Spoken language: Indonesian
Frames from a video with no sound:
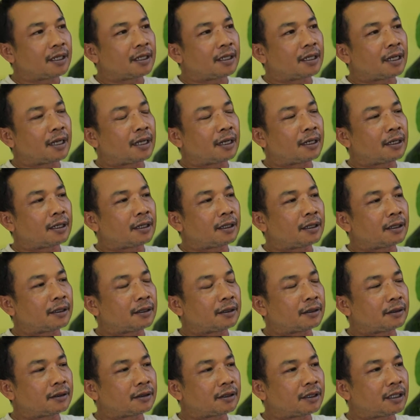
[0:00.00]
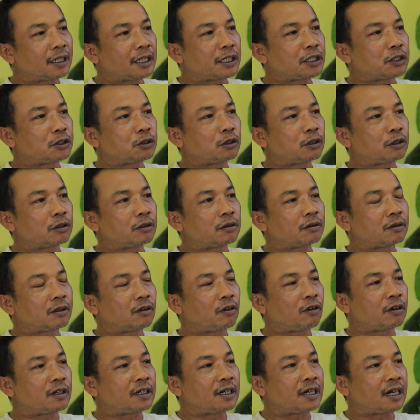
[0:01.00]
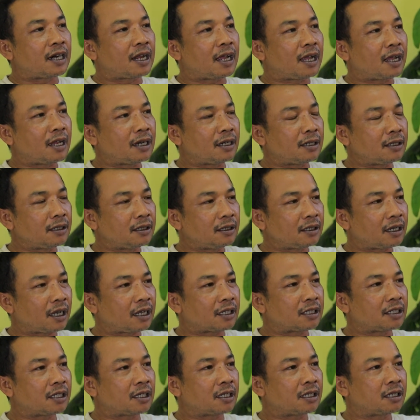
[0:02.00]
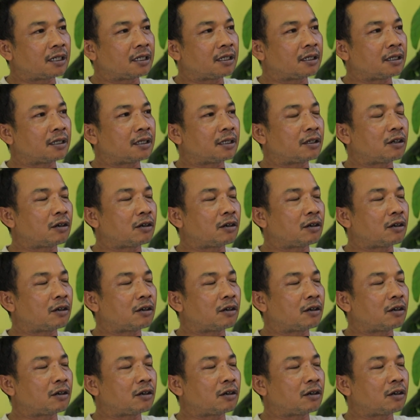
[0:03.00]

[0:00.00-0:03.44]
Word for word: dan screenshot orderan kasih ke